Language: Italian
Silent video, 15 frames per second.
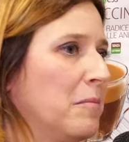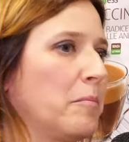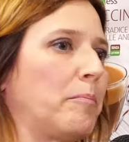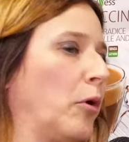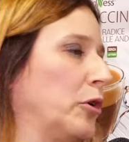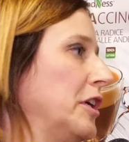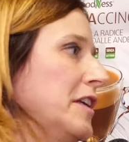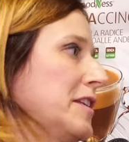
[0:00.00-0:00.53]

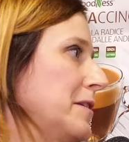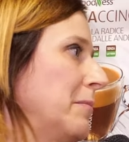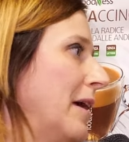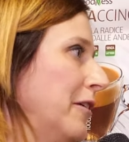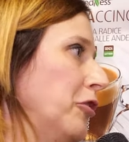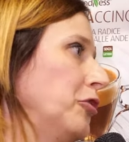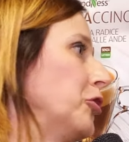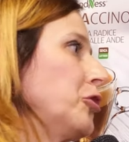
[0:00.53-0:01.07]
Pochissime, noi
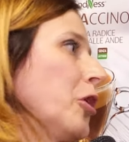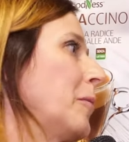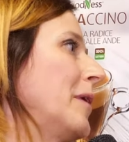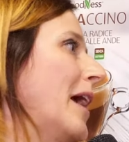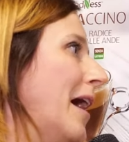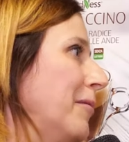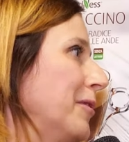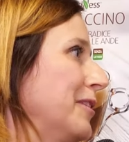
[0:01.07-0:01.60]
non
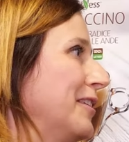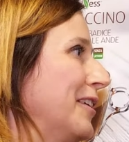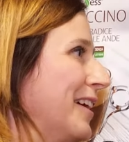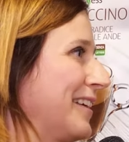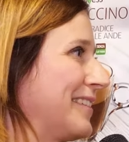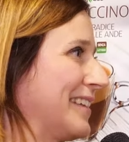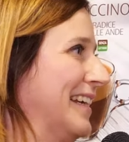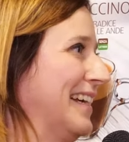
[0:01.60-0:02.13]
dormiamo di
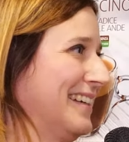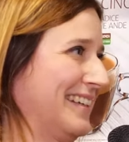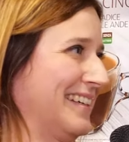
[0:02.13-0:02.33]
notte.